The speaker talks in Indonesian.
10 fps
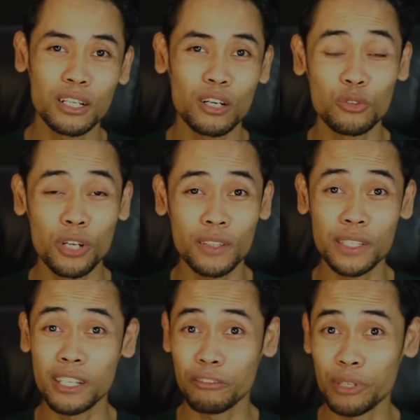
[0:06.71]
Udah
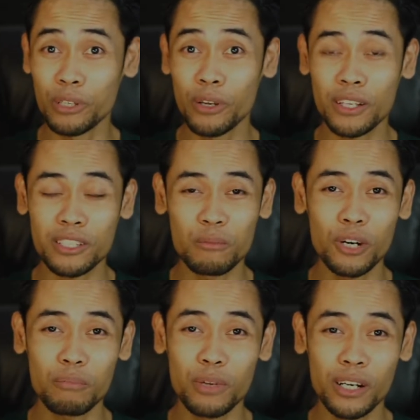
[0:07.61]
tiga video yang saya buat
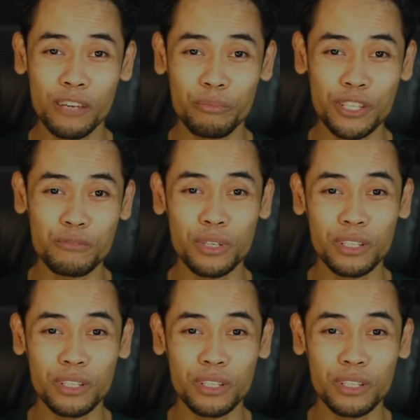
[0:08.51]
mengenai page speed